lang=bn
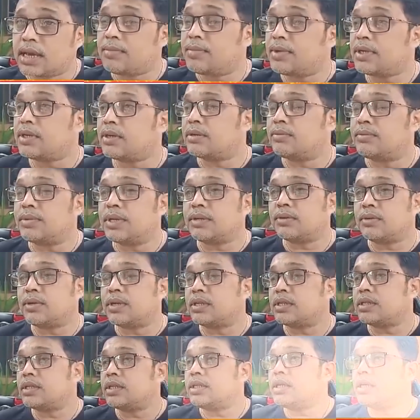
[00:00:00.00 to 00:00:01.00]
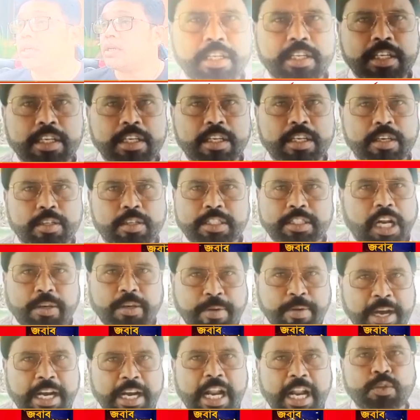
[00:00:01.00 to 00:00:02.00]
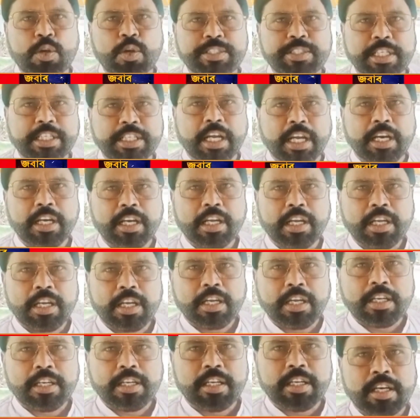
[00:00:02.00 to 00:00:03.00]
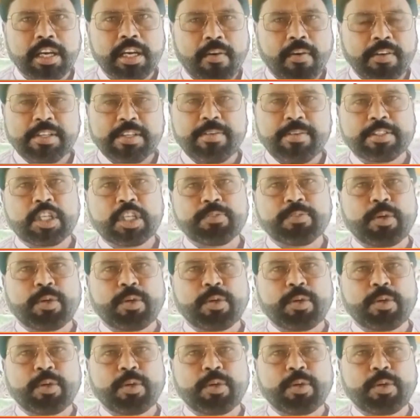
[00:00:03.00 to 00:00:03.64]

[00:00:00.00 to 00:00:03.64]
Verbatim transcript: মন্তব্যকে কটাক্ষ দুর্গাপুরের বিজেপি নেতা লক্ষণ ঘরুয়ের